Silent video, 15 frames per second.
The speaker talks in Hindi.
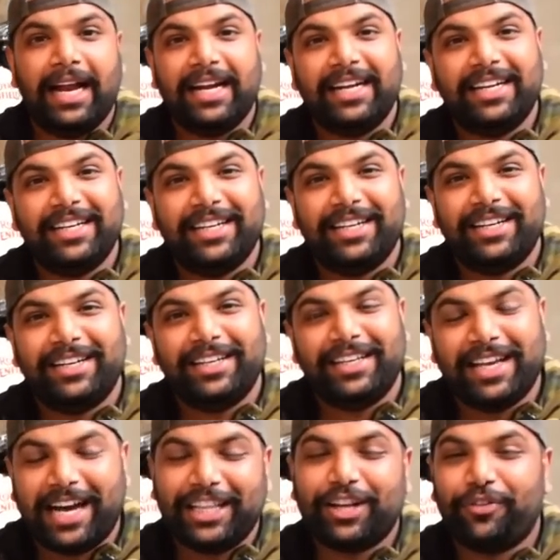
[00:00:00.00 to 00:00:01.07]
एंड
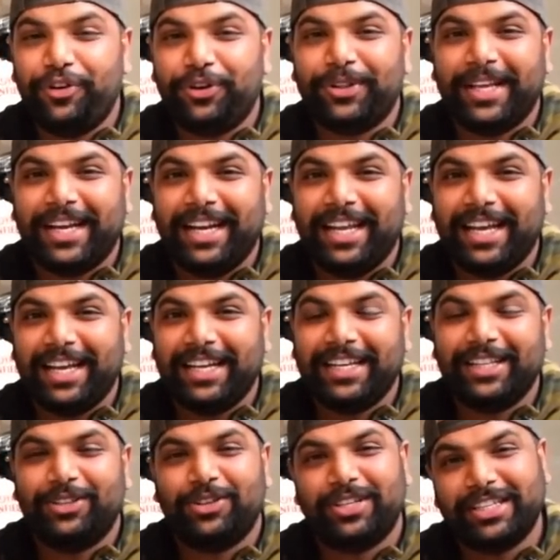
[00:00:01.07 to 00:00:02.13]
यहाँ तक वीडियो देख लिया है
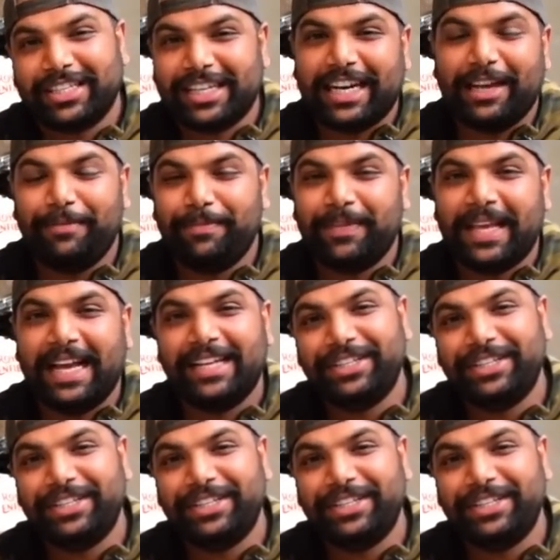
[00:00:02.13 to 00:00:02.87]
तो सब्सक्राइब